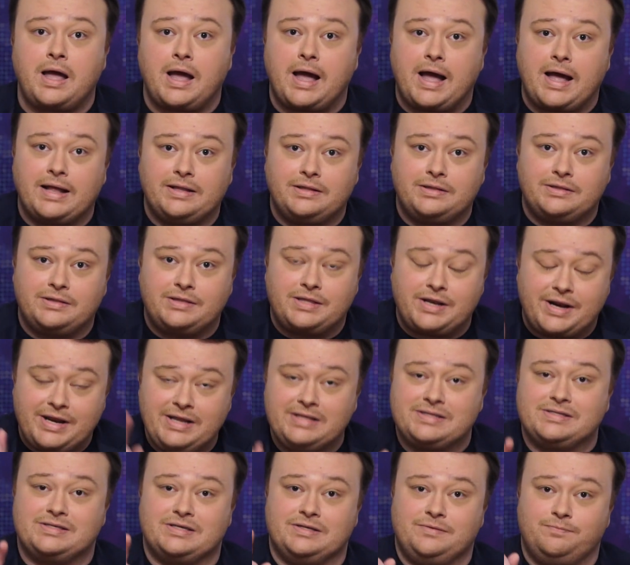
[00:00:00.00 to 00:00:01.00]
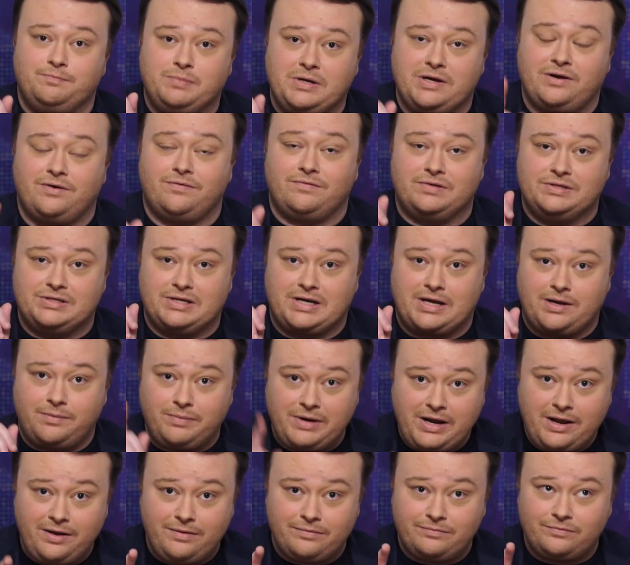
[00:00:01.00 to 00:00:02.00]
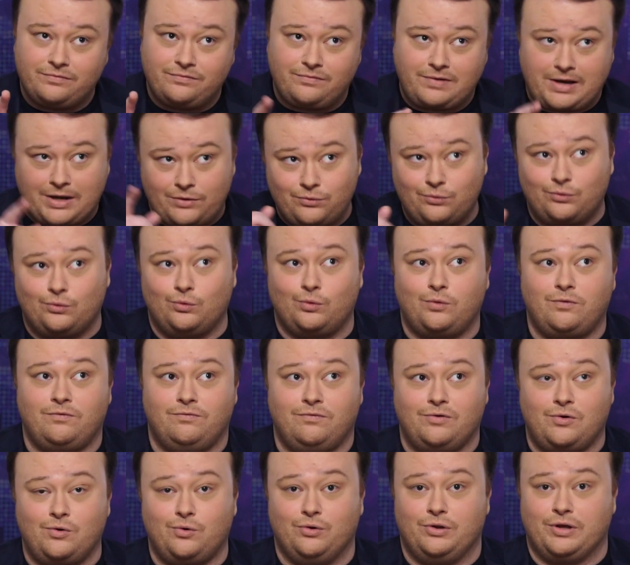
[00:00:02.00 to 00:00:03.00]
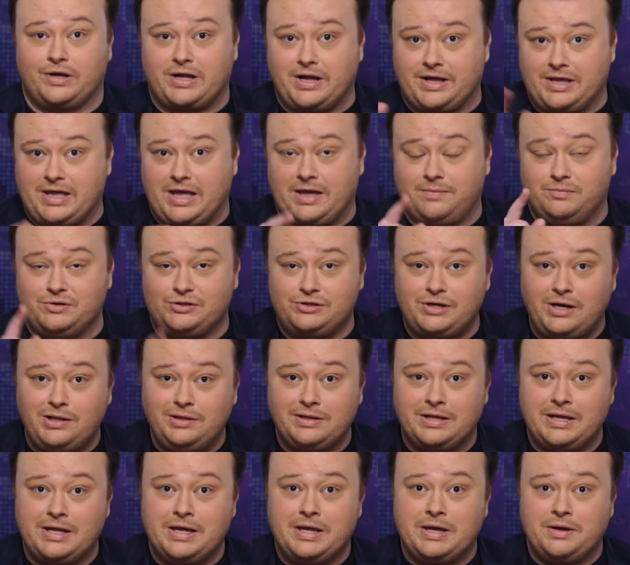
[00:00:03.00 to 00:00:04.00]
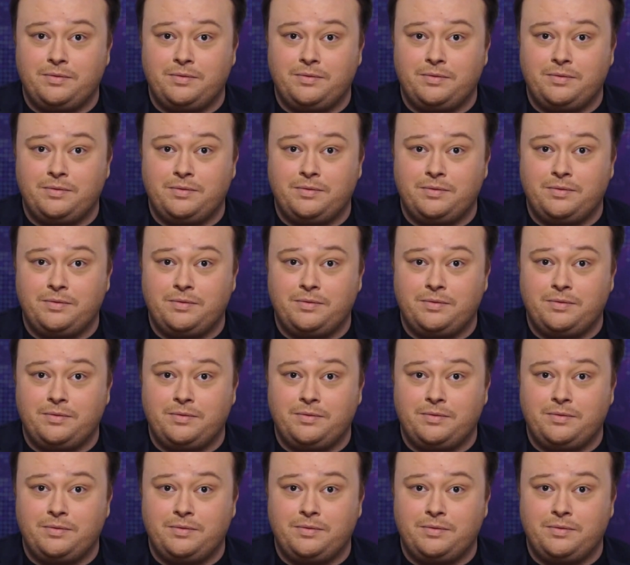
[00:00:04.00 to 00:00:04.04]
А 31 декабря, в канун Нового Года, как я обещал,